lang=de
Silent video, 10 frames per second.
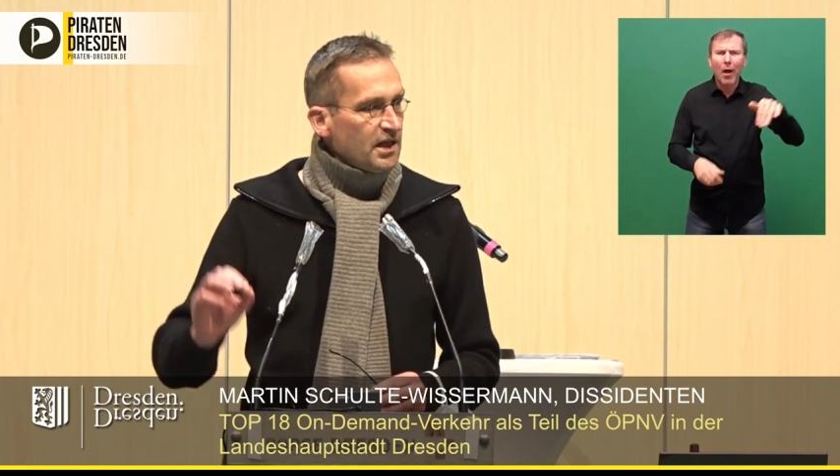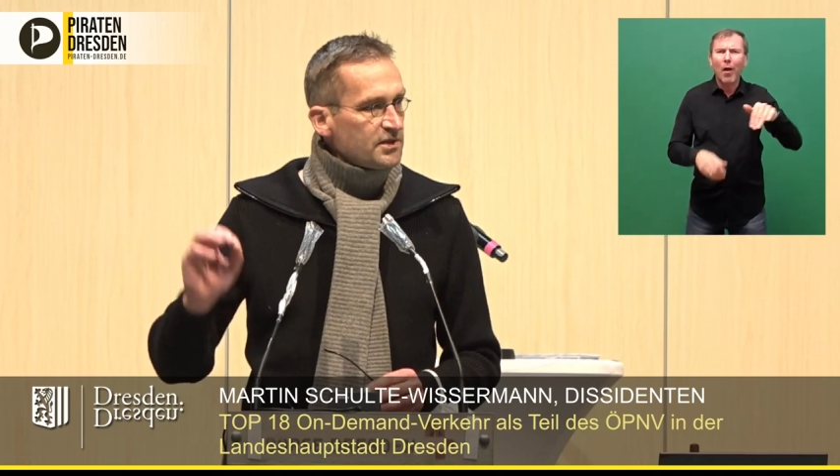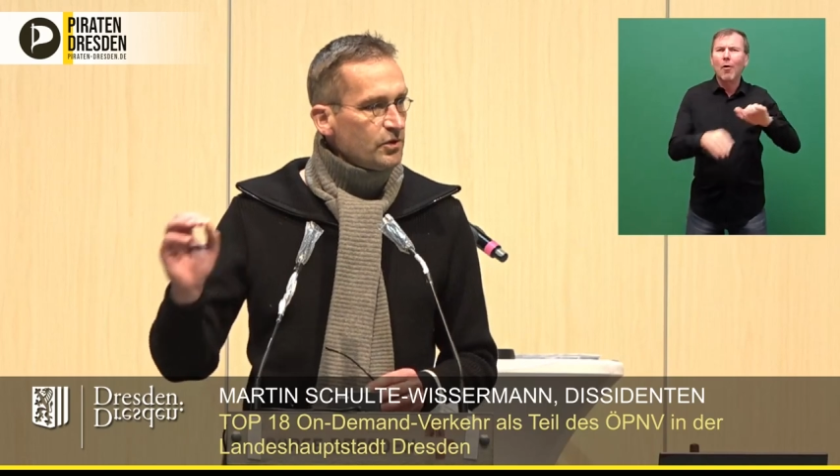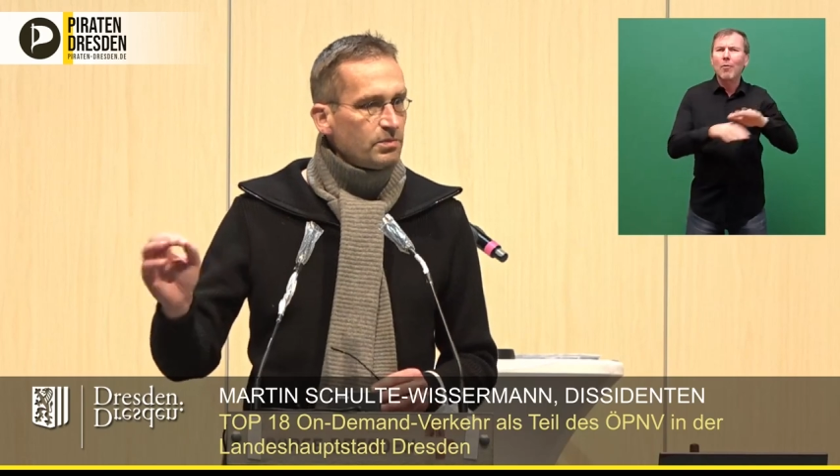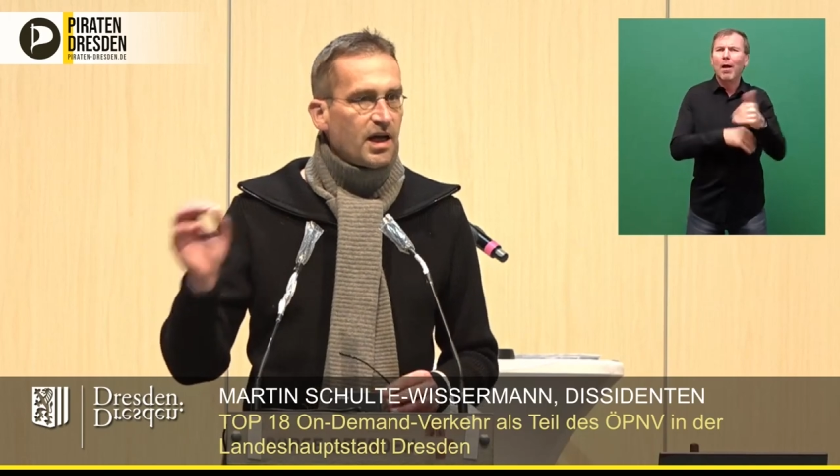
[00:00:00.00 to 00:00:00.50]

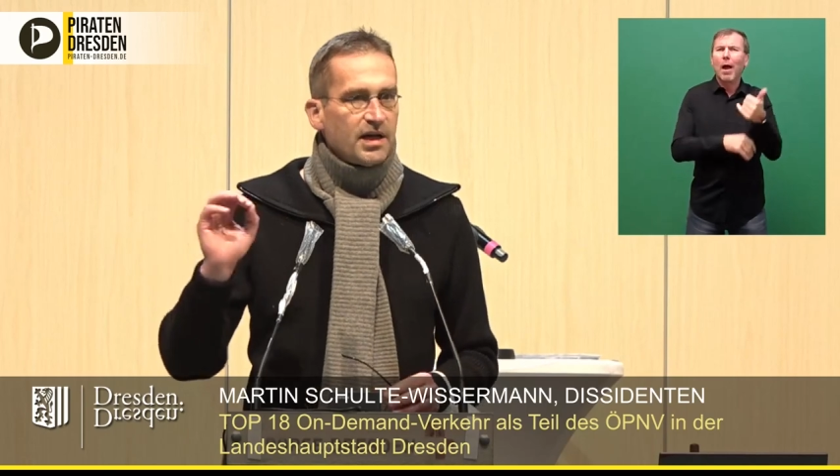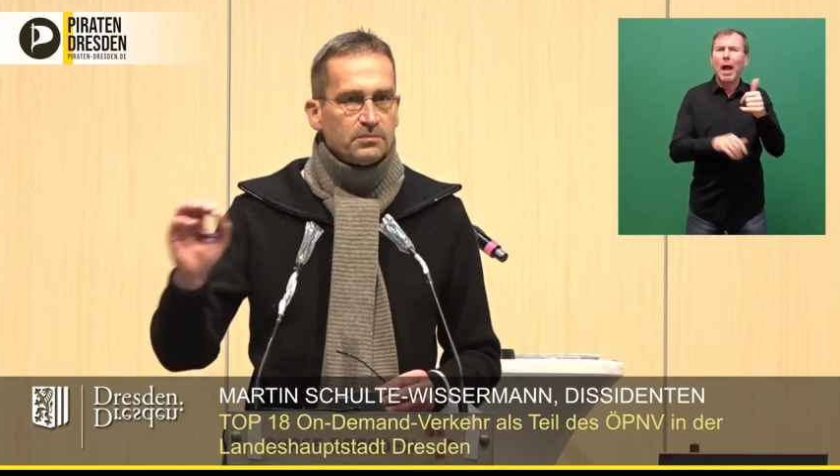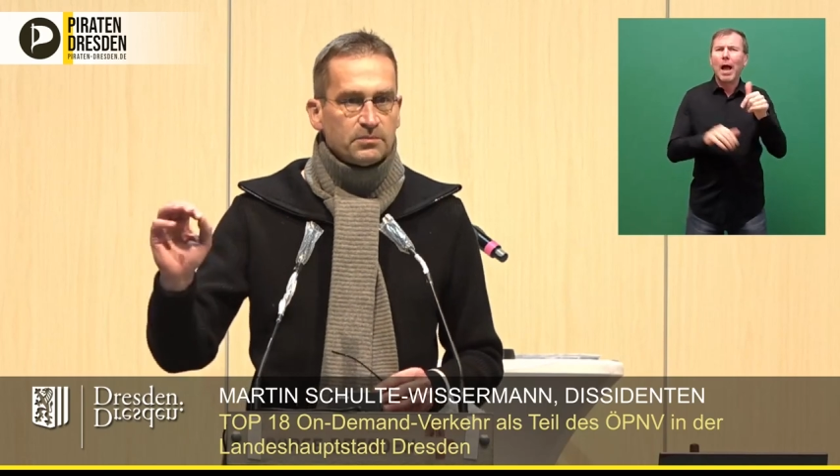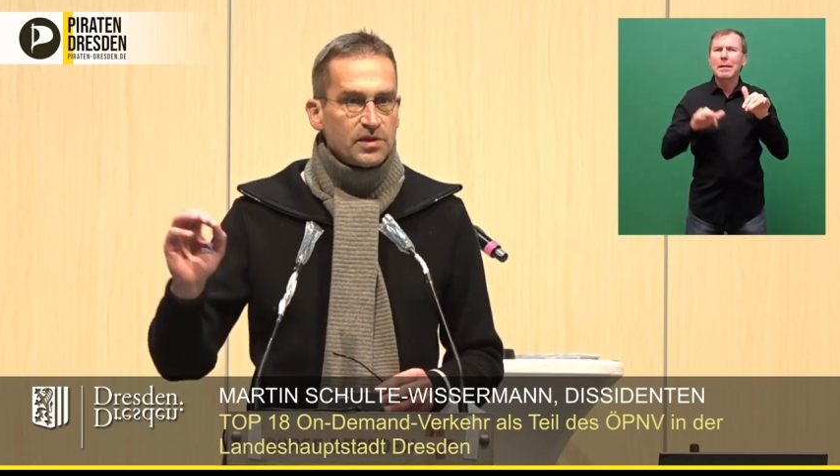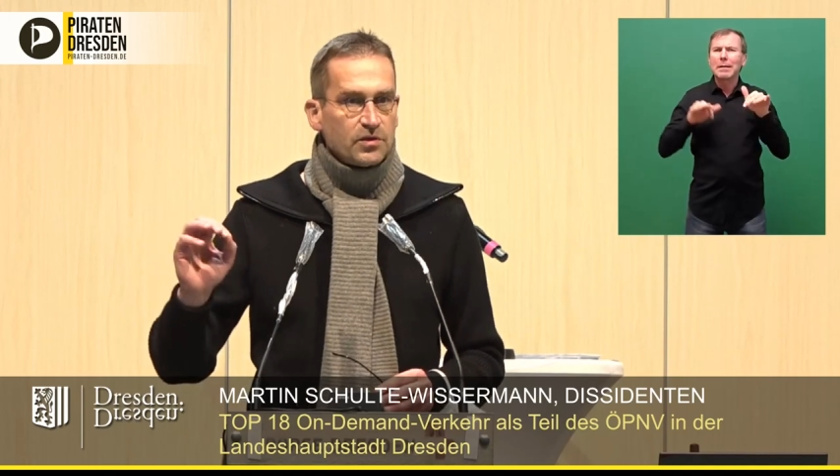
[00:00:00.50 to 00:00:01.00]
Also über eine
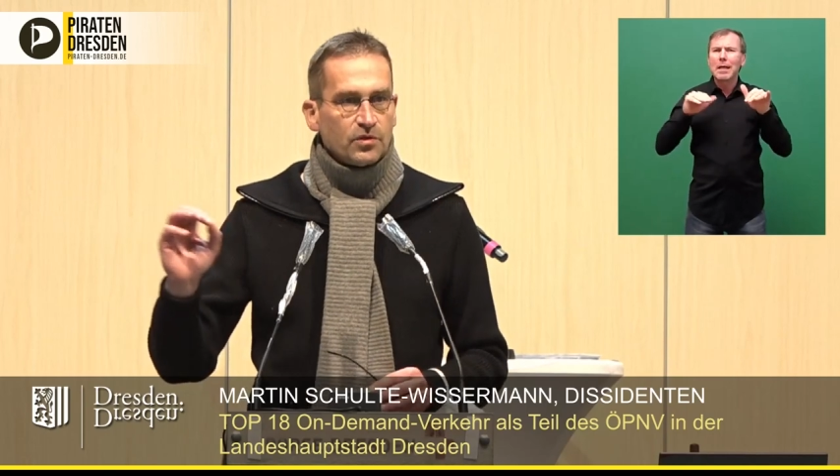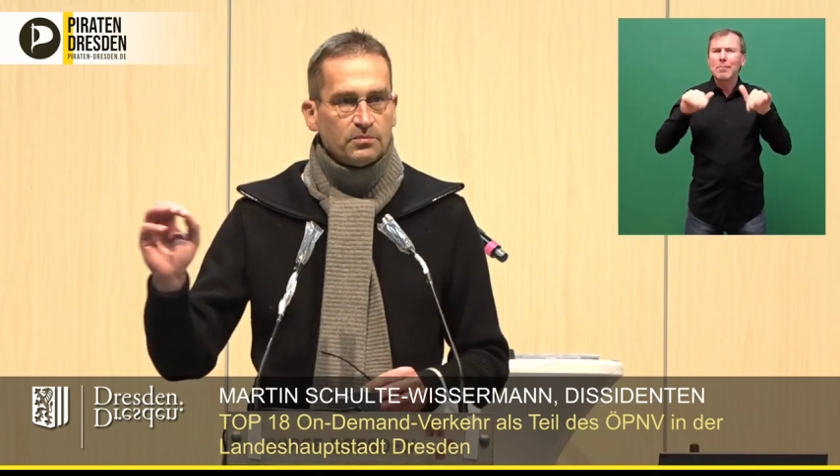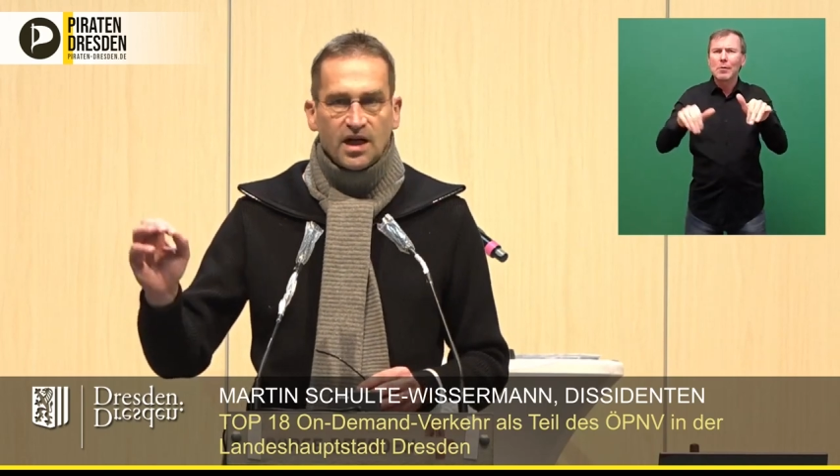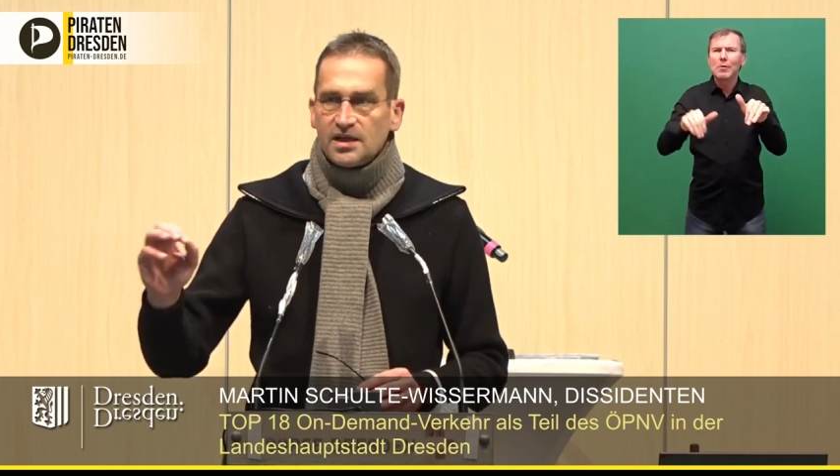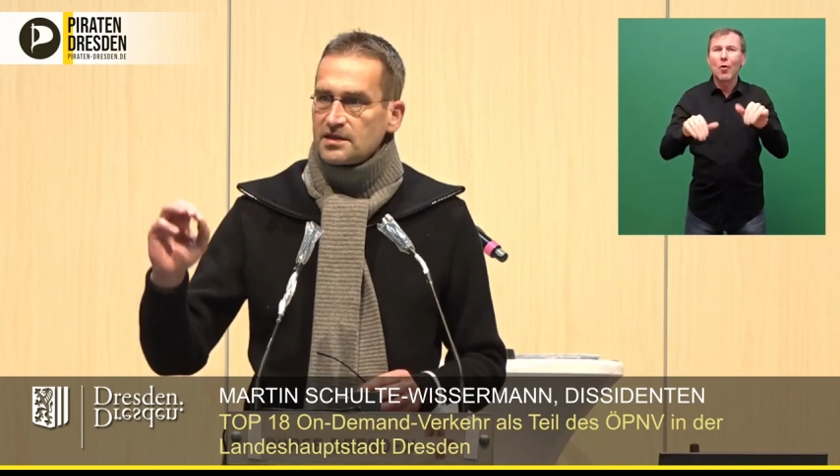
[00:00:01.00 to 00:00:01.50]
Million
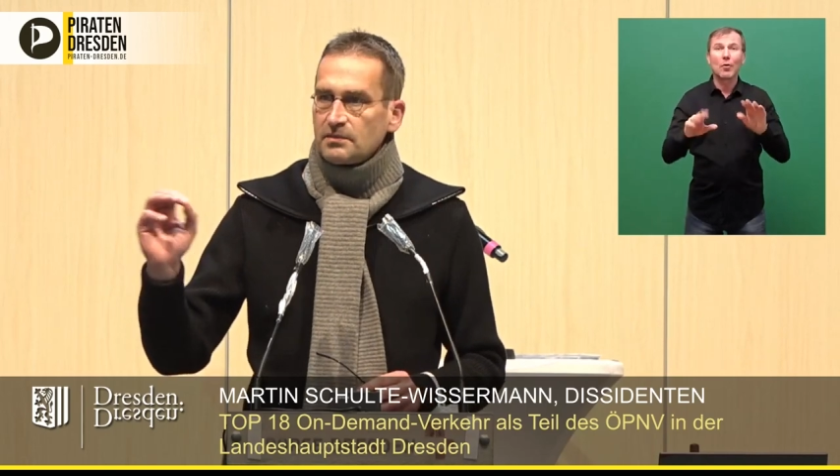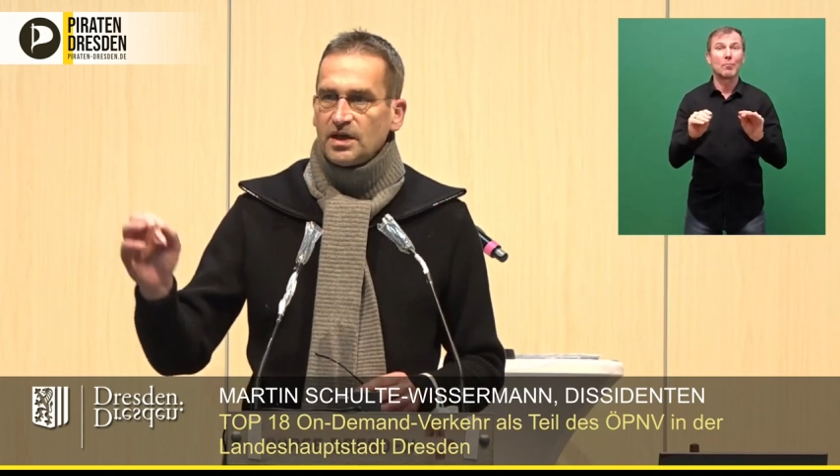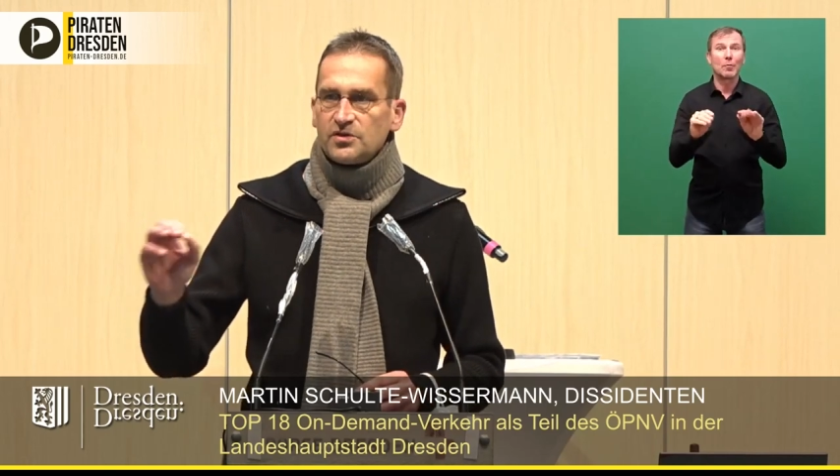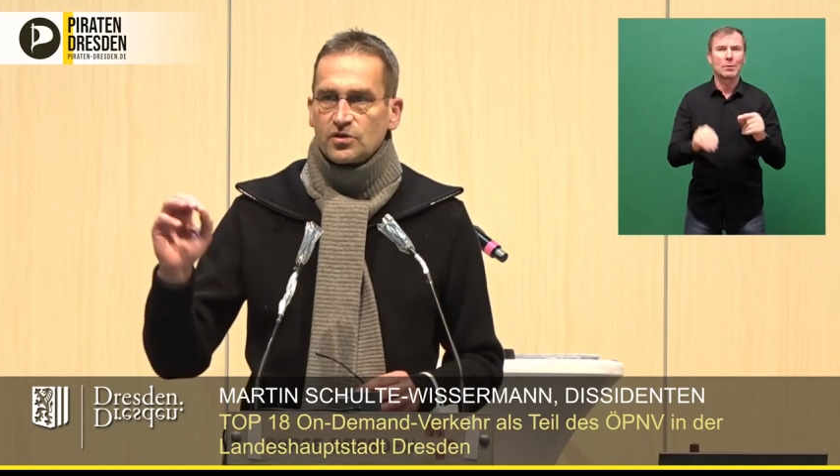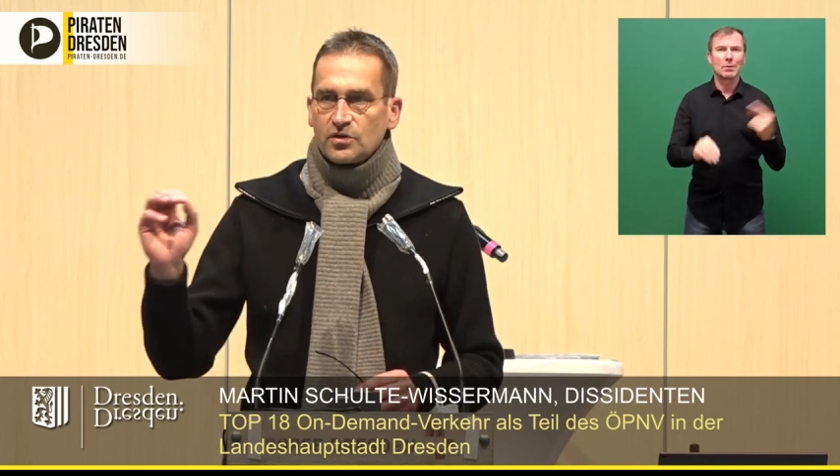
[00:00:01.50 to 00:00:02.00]
Mal sind
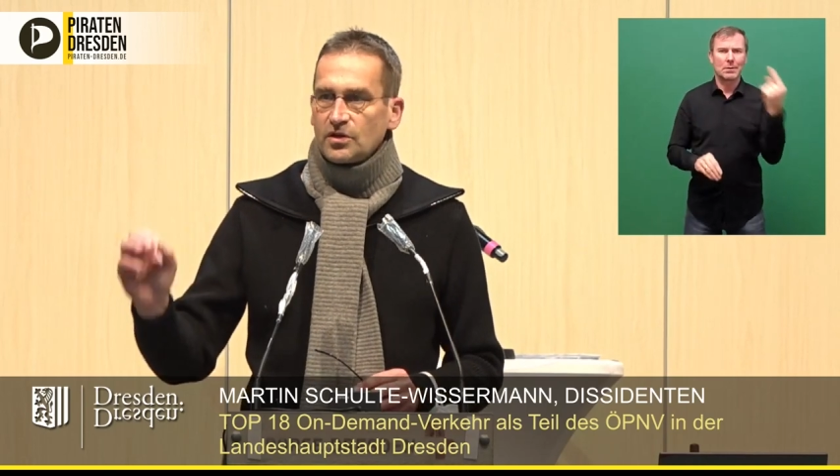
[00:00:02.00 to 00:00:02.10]
Menschen